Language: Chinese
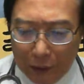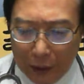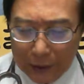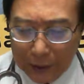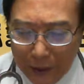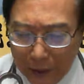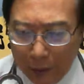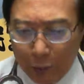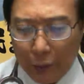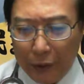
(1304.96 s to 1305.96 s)
还是展
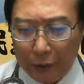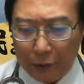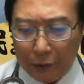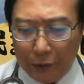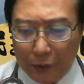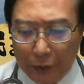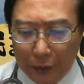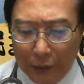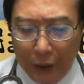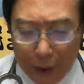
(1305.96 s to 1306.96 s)
览会。
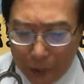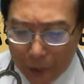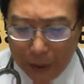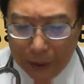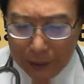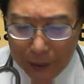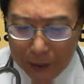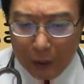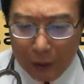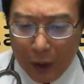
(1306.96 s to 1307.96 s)
伫迄个所在真
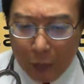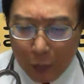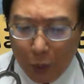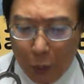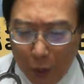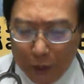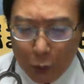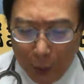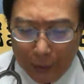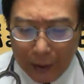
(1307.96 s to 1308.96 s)
正无完
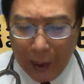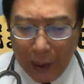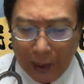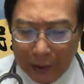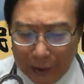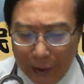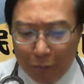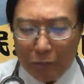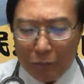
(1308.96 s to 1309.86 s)
全的安检，